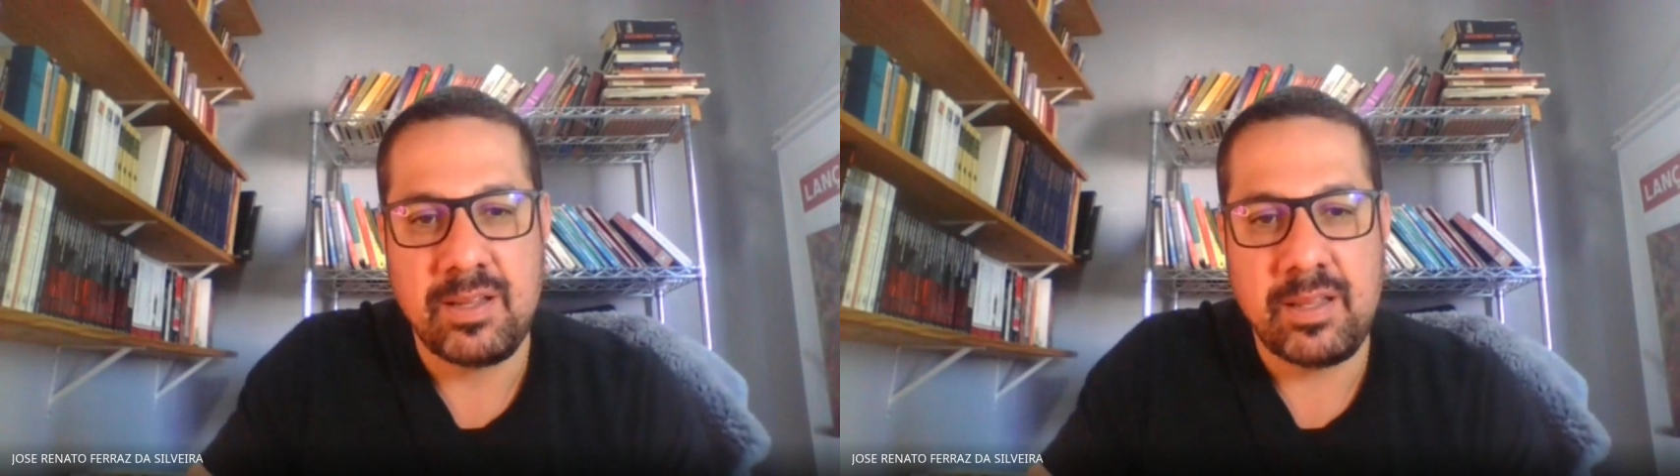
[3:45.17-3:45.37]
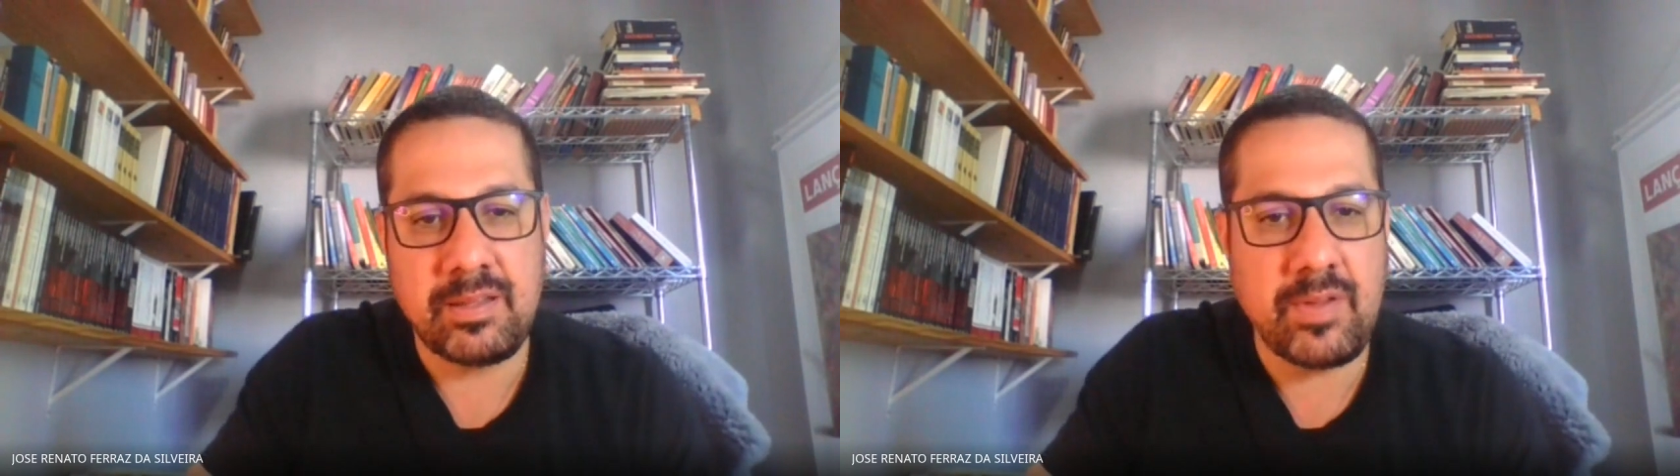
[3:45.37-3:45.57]

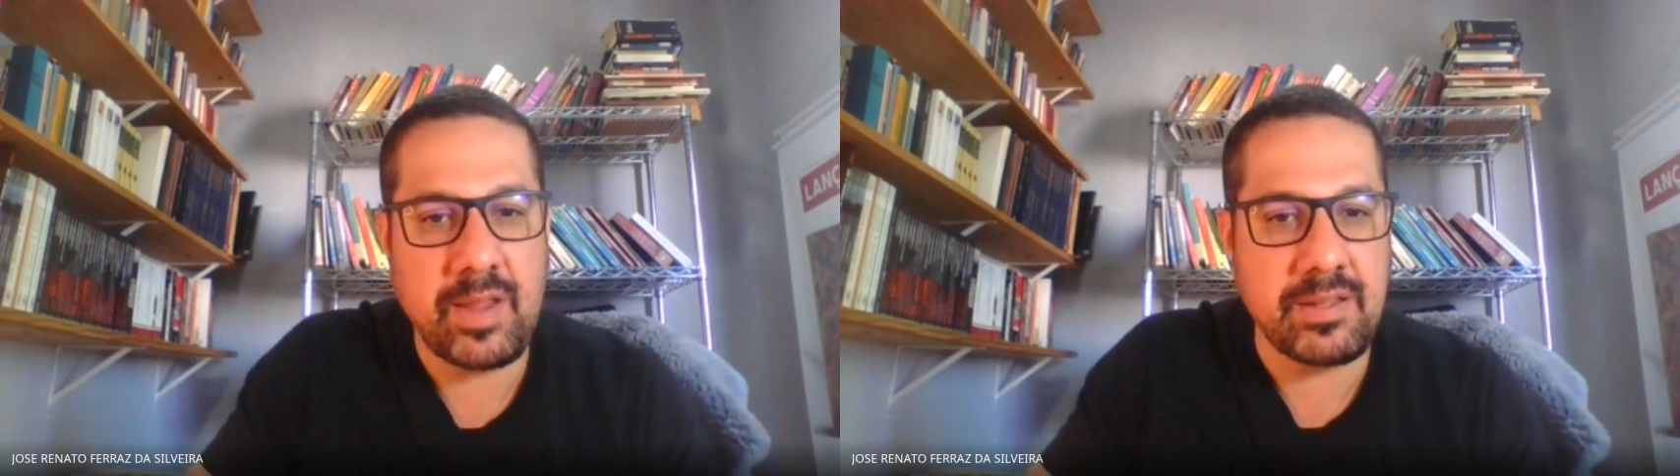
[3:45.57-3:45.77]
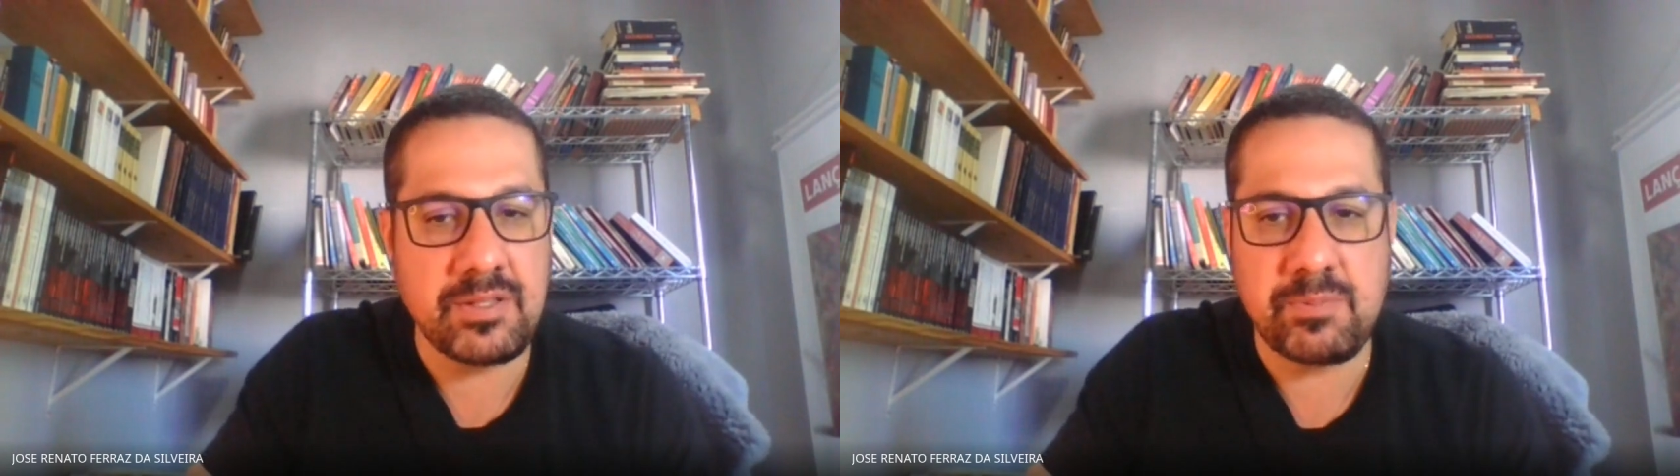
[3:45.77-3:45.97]
Então é
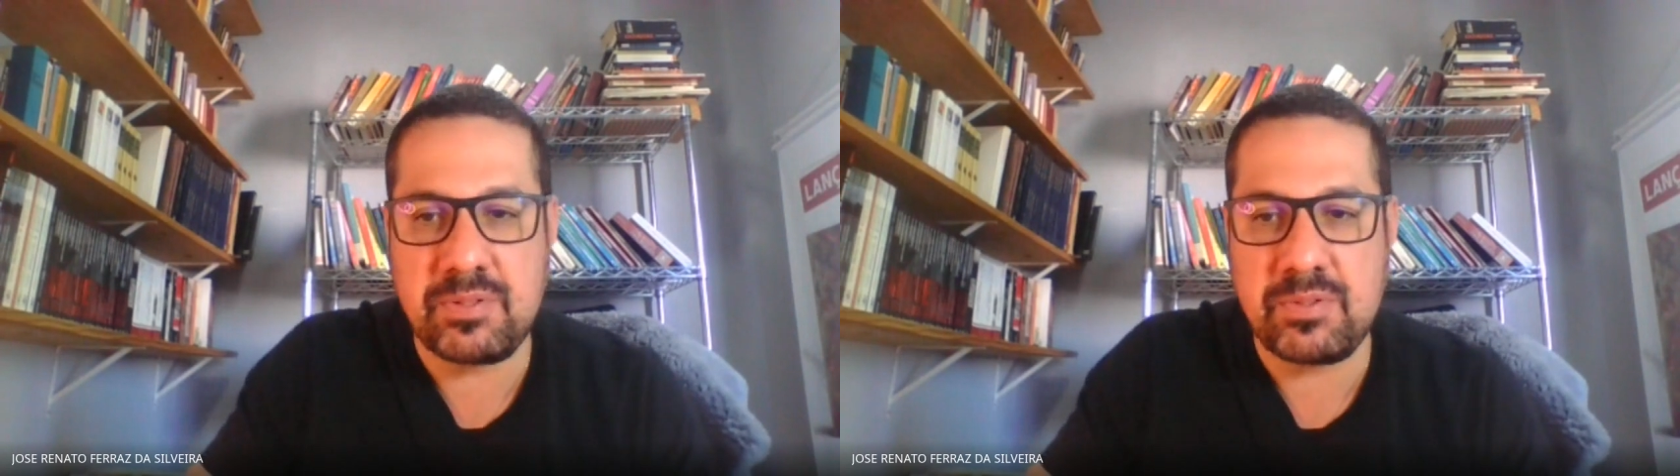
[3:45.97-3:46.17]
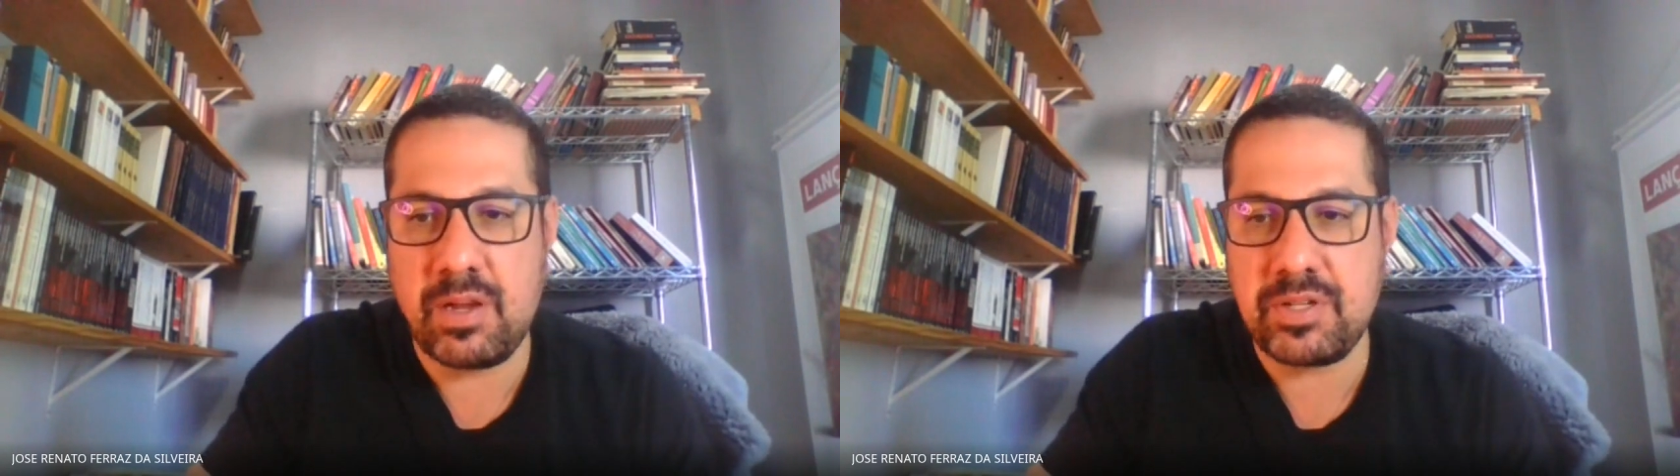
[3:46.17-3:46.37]
isso,
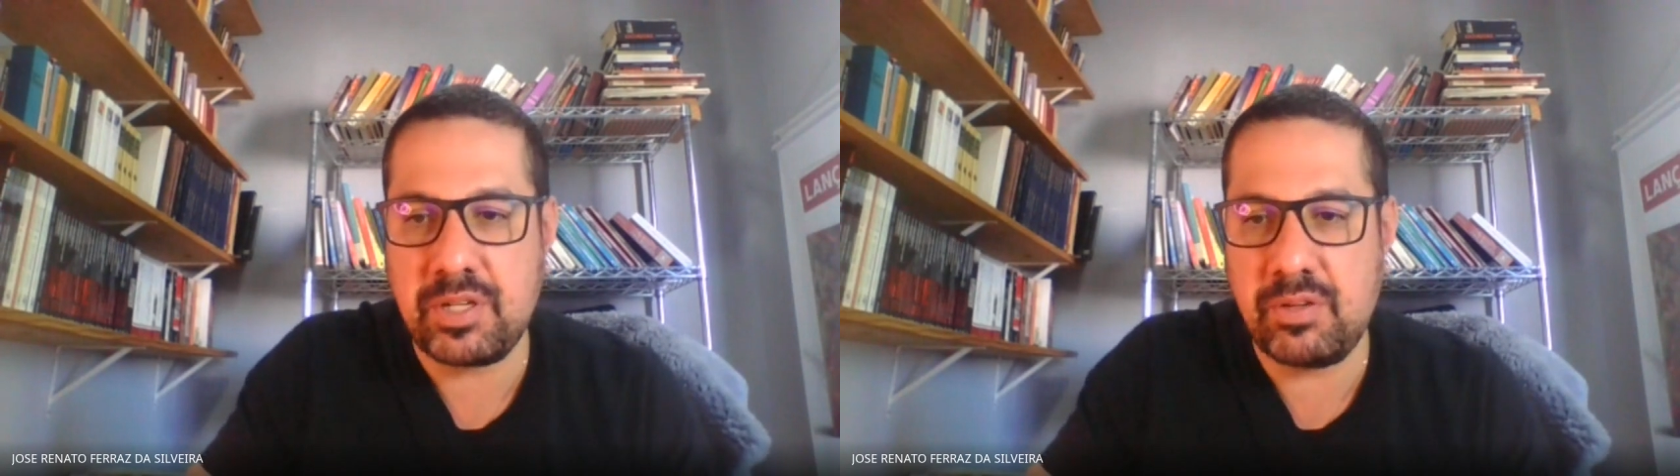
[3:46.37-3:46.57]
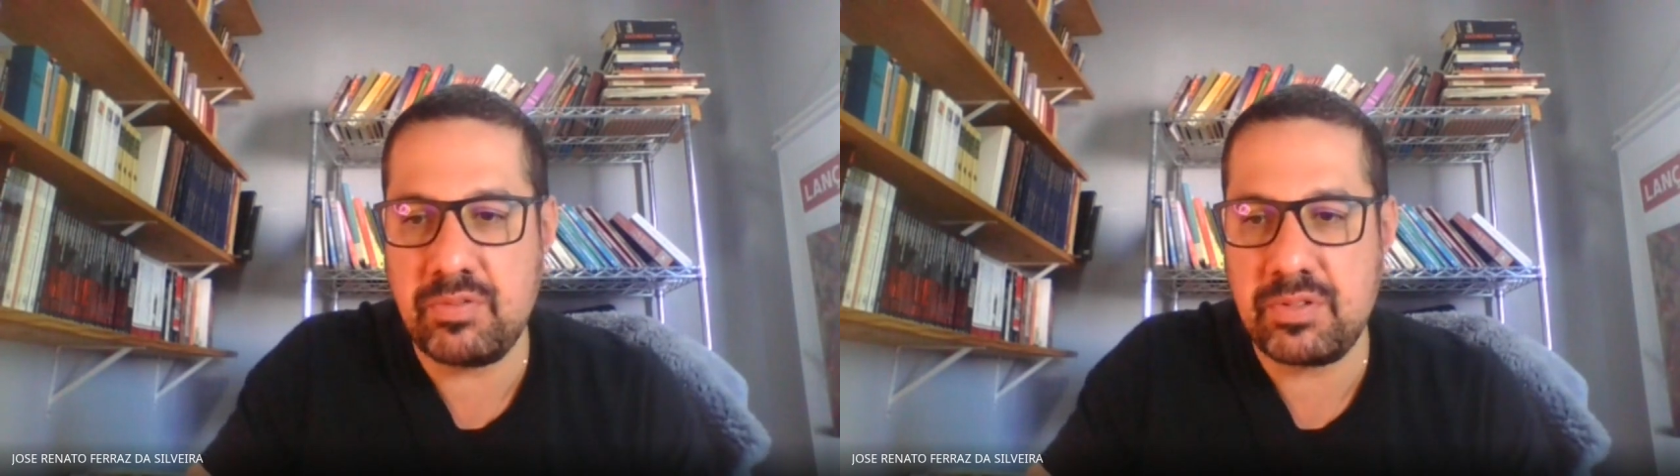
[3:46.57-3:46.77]
pessoal. Acho
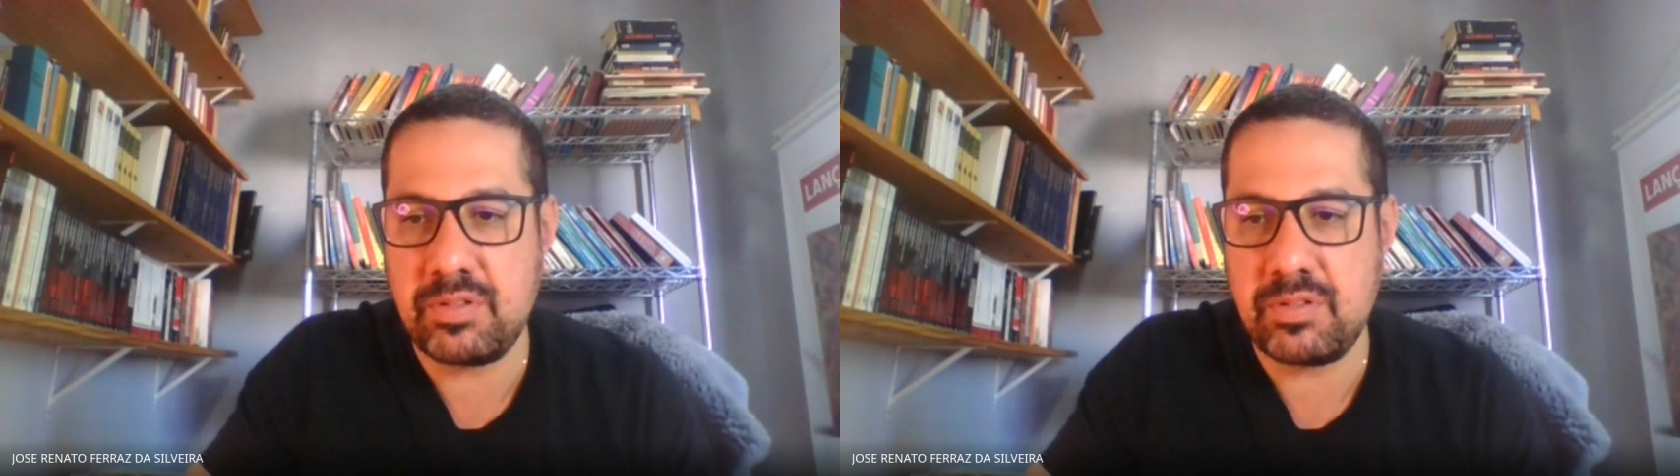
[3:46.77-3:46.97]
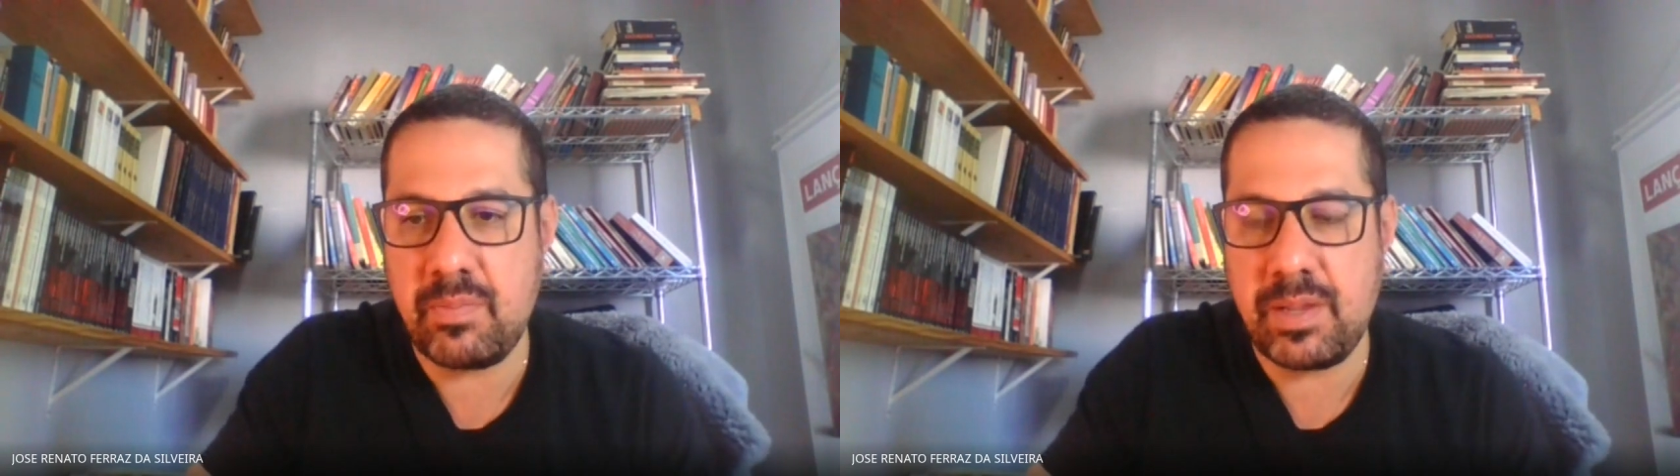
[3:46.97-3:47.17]
que os,
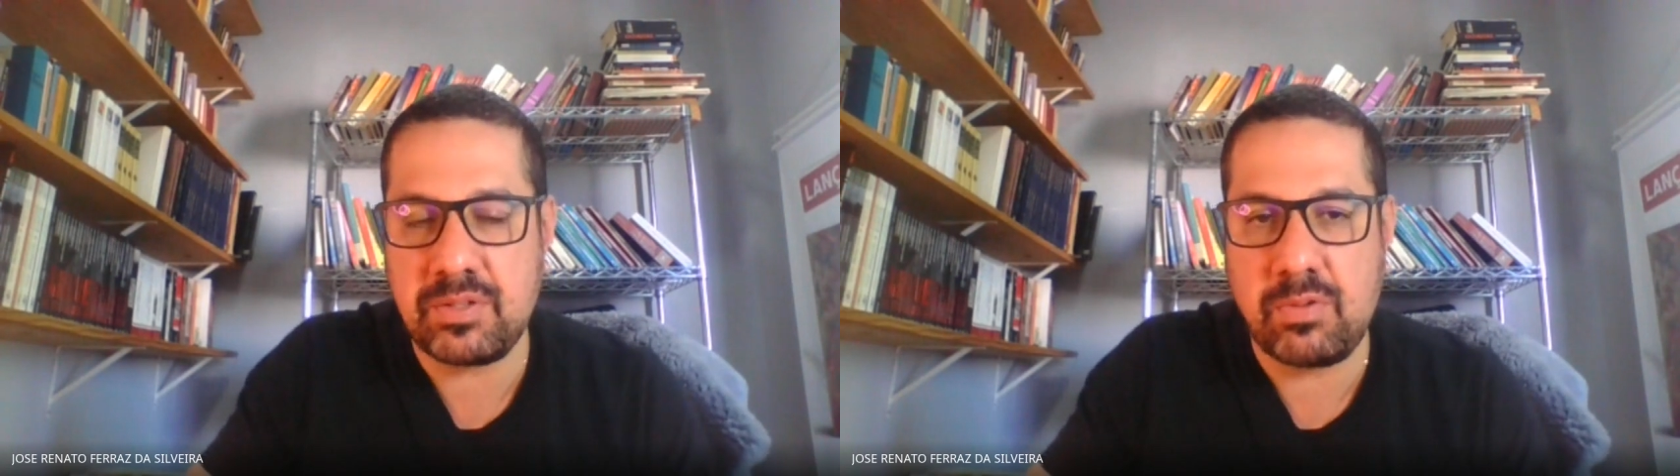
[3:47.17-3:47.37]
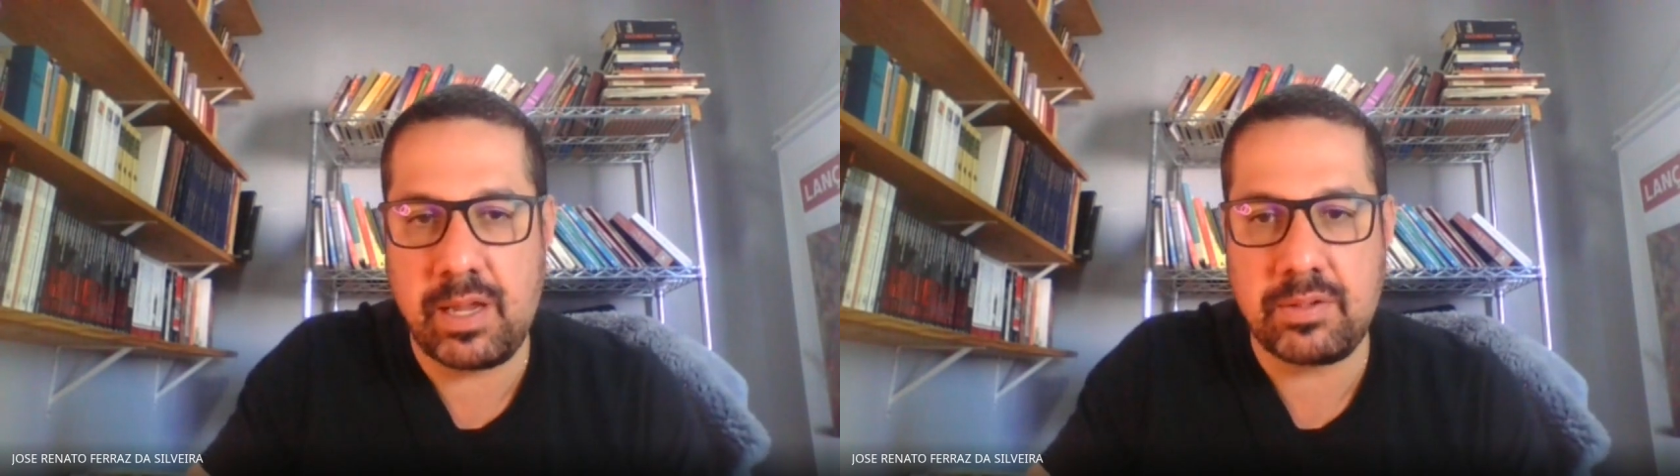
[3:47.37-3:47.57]
os demais
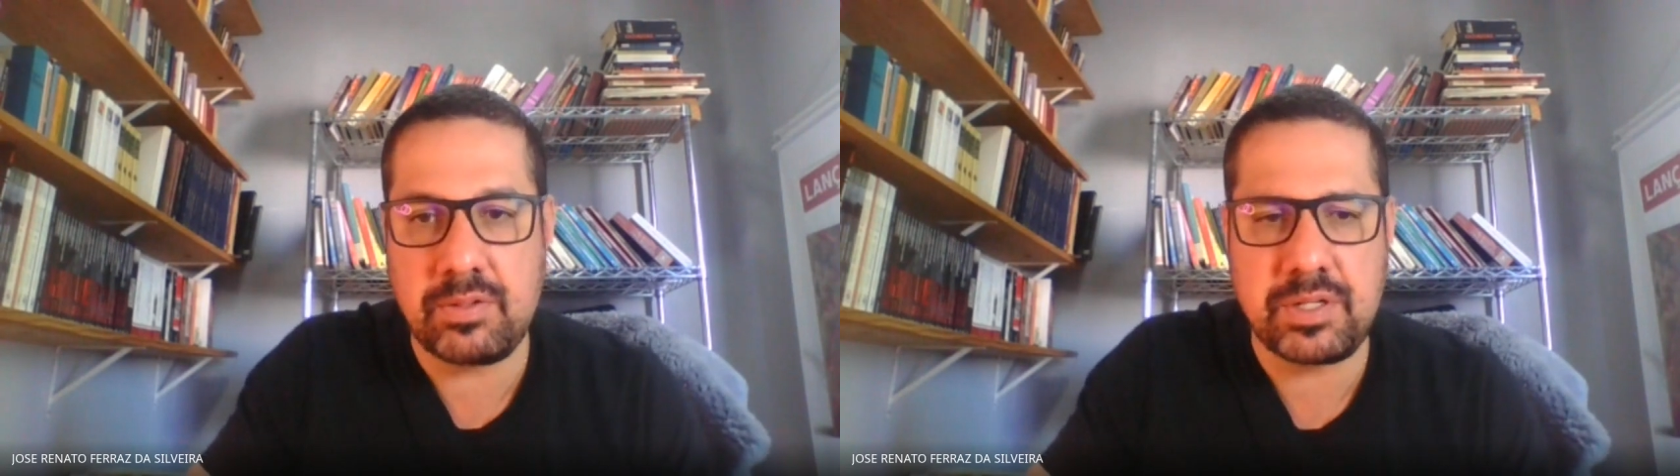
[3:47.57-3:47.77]
colegas,